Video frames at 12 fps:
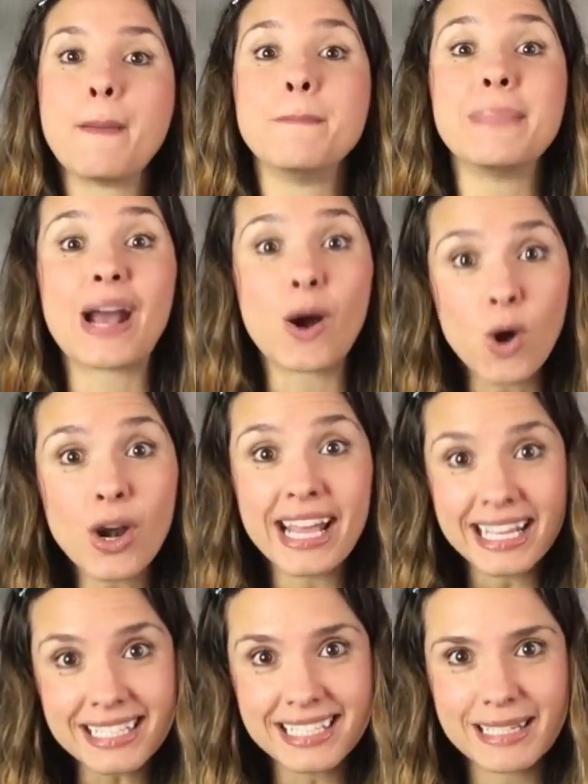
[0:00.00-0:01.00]
mejor
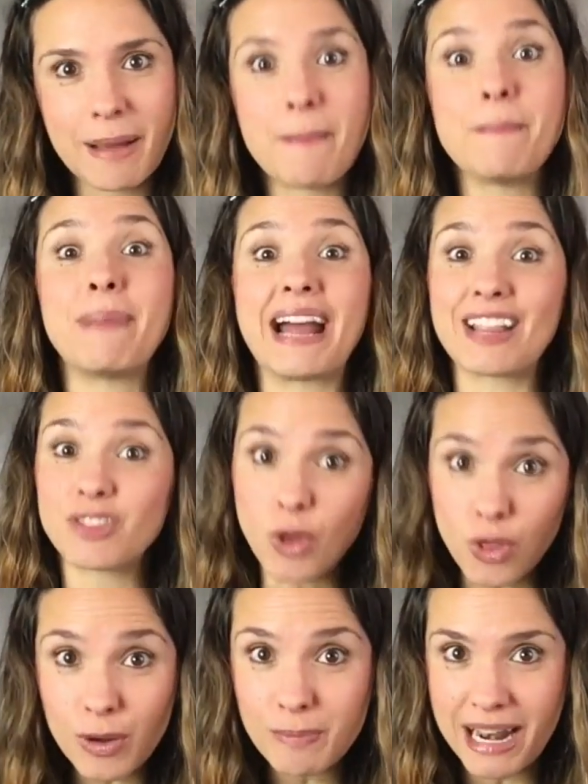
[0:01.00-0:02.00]
es para
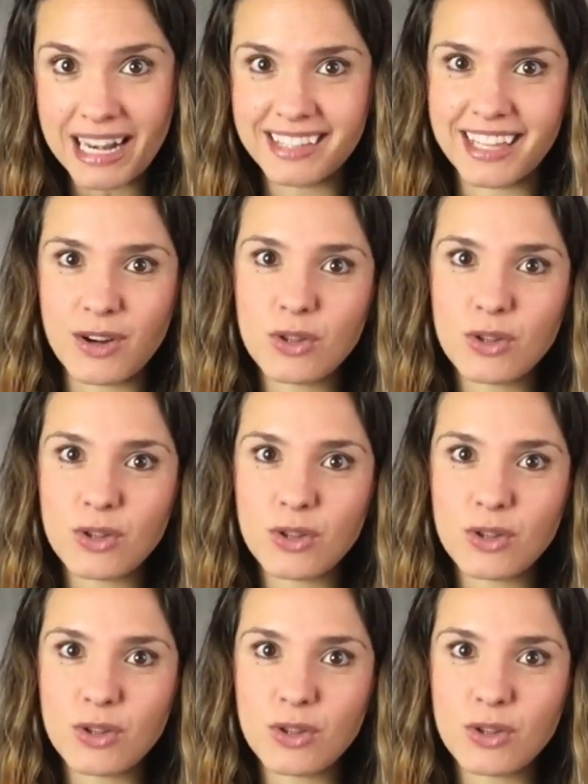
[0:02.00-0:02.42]
todo el planeta,